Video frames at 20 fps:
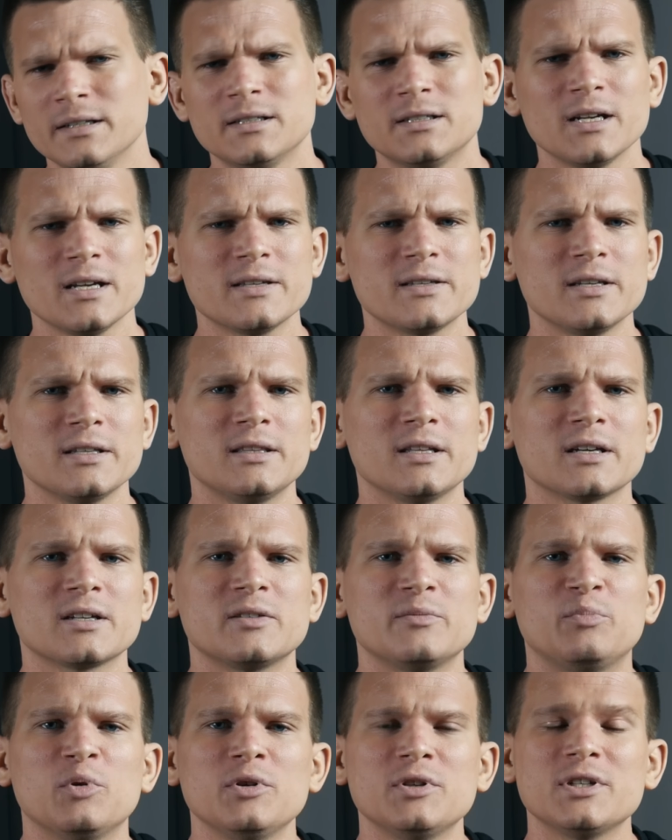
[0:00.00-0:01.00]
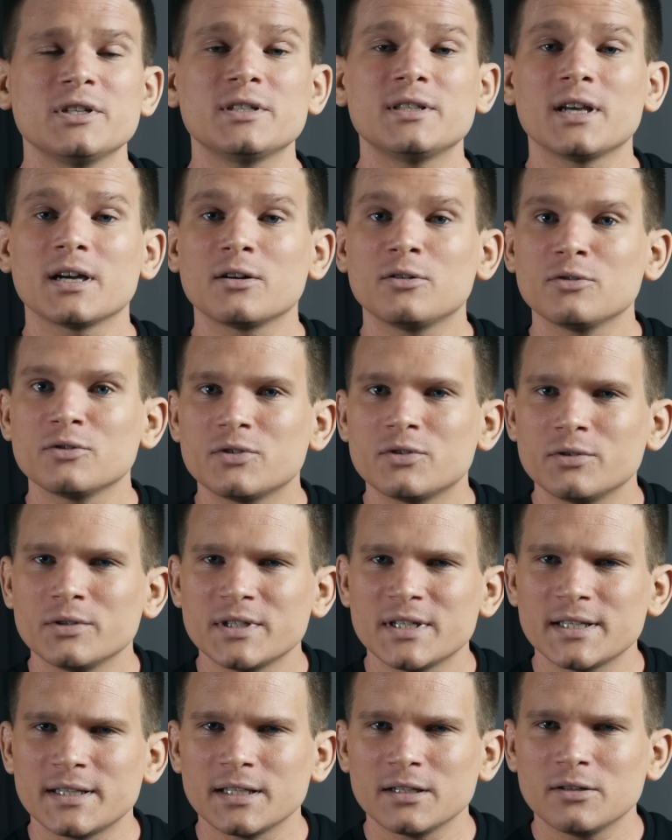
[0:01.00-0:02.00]
Czas jednak spojrzeć na
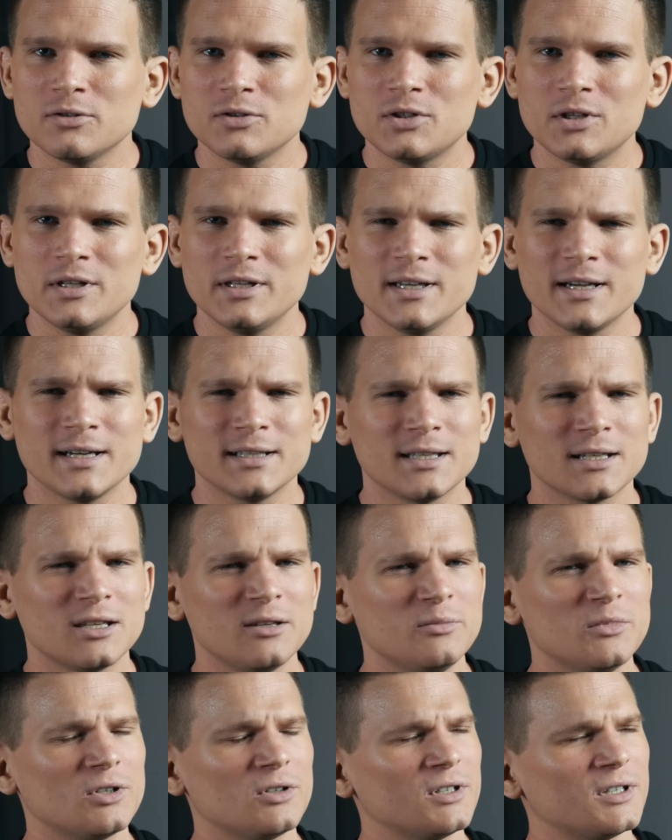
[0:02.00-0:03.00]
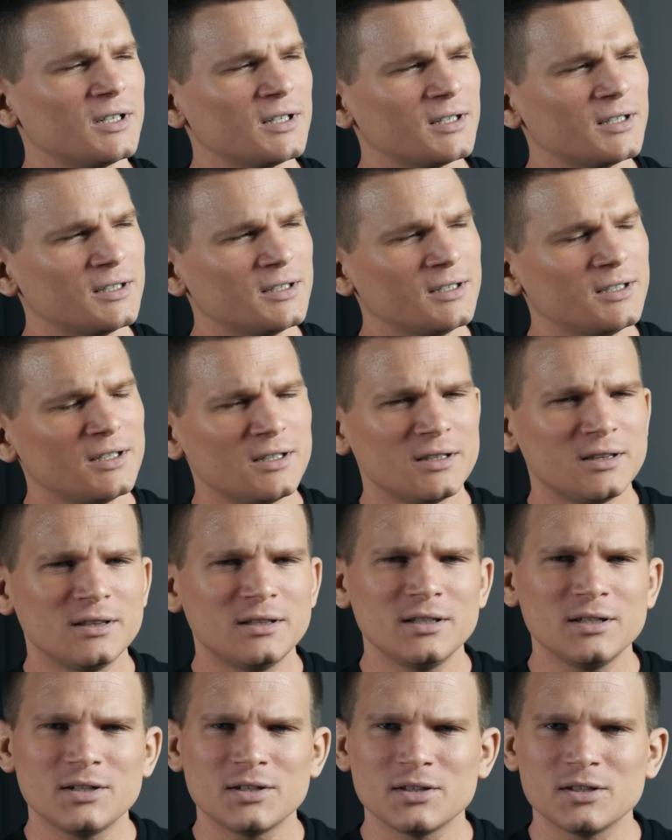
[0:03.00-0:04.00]
konstrukcję tego silnika takim trochę
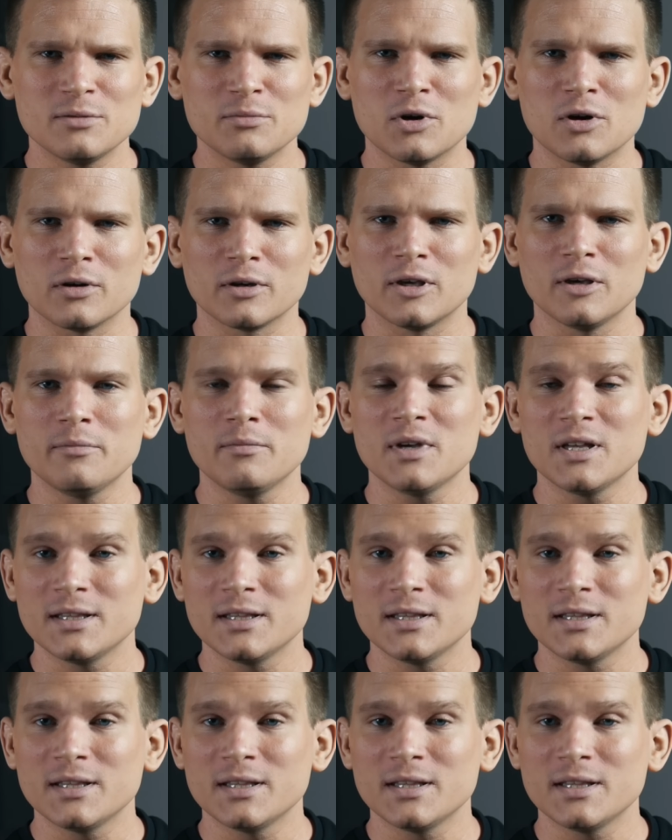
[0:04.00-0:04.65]
krytycznym okiem,